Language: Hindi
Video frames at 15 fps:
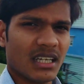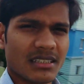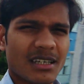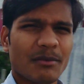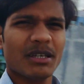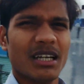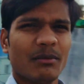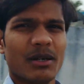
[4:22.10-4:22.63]
ऐसा
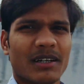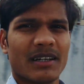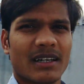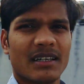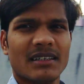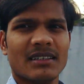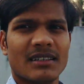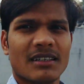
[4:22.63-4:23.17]
मेरा मानना
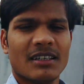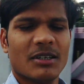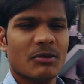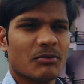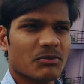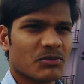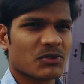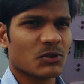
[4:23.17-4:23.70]
है
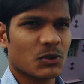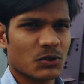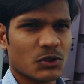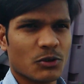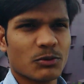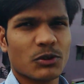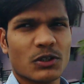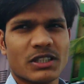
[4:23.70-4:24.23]
शुरू
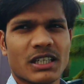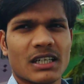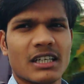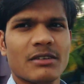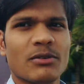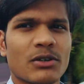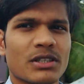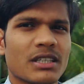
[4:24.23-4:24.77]
शुरू में थोड़ी
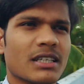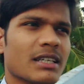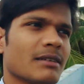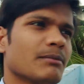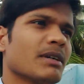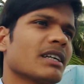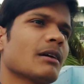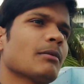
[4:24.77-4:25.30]
तकलीफ़ होती है
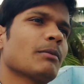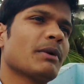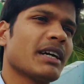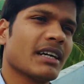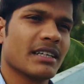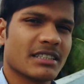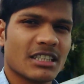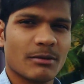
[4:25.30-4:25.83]
बट आप अपने
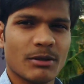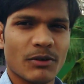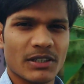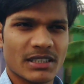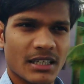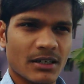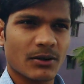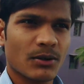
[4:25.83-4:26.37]
खर्चे भी
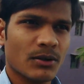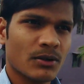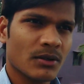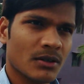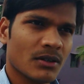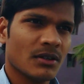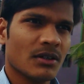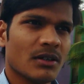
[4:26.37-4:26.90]
वैसे रखो
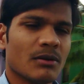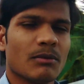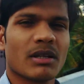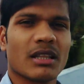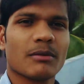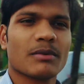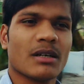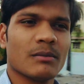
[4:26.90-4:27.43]

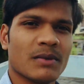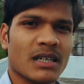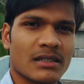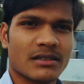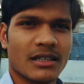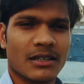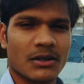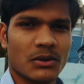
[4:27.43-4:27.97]
मतलब कम
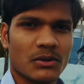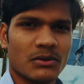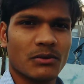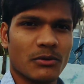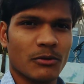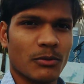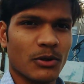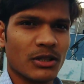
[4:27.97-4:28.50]
खर्चा करो
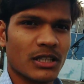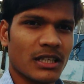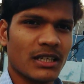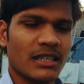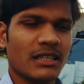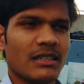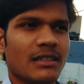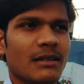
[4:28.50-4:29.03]
वो बोलते
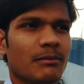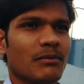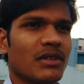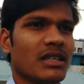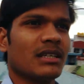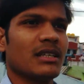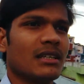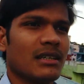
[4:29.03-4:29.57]
नहीं कि
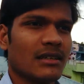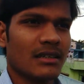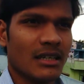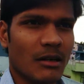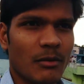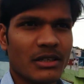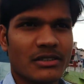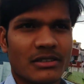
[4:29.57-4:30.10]
अपने
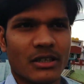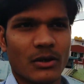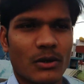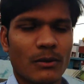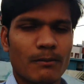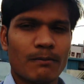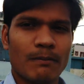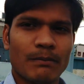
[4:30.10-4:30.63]
लिमिट से चलो
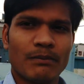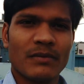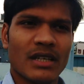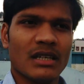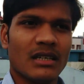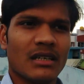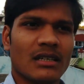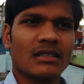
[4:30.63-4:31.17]

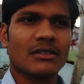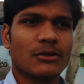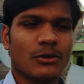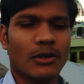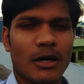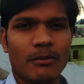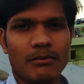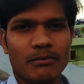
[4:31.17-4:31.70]

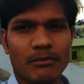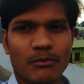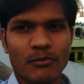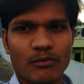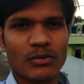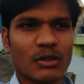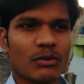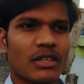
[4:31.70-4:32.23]
जो आप
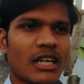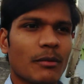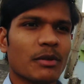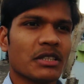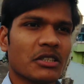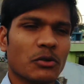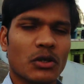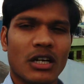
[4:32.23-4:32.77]
क्योंकि आप
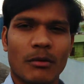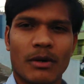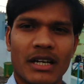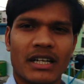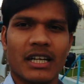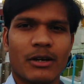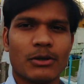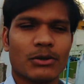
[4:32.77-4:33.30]
इतनी दूर
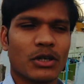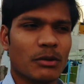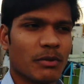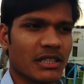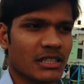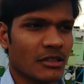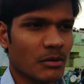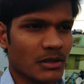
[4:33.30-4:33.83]
कमाने आओ थोड़े
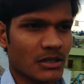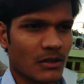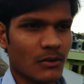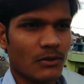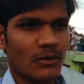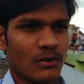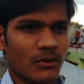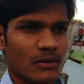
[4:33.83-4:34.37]
पैसे भी
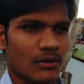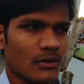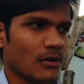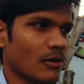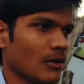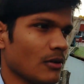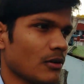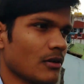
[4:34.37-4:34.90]
बचाओ
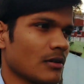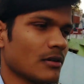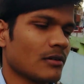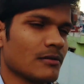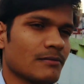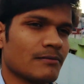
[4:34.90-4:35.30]
और